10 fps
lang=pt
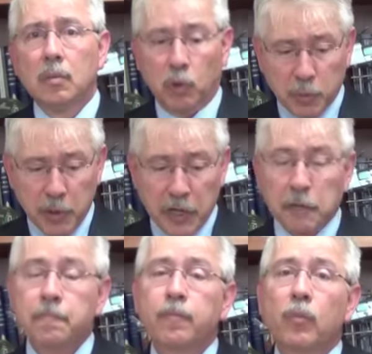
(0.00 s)
Pois
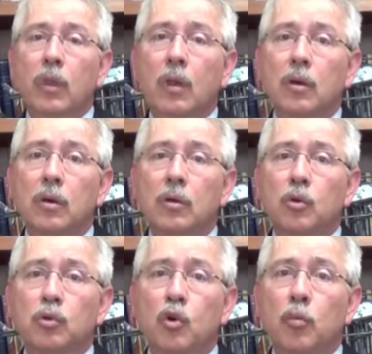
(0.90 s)
bem,
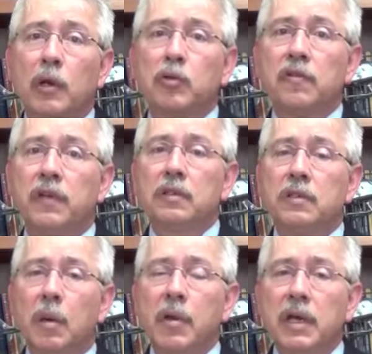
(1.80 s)
Dr. Roberto
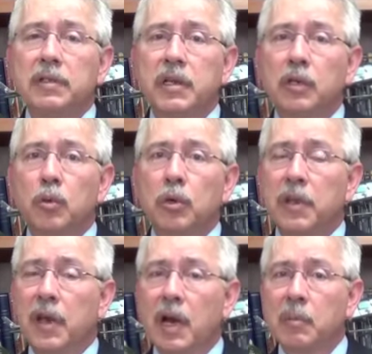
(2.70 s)
Infante também é atirador,
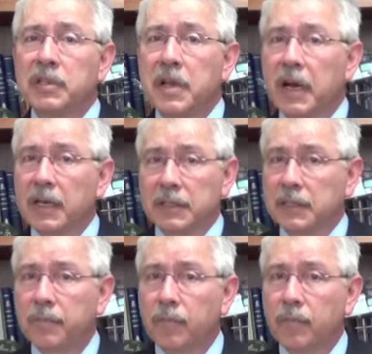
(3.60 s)
tem armas em casa.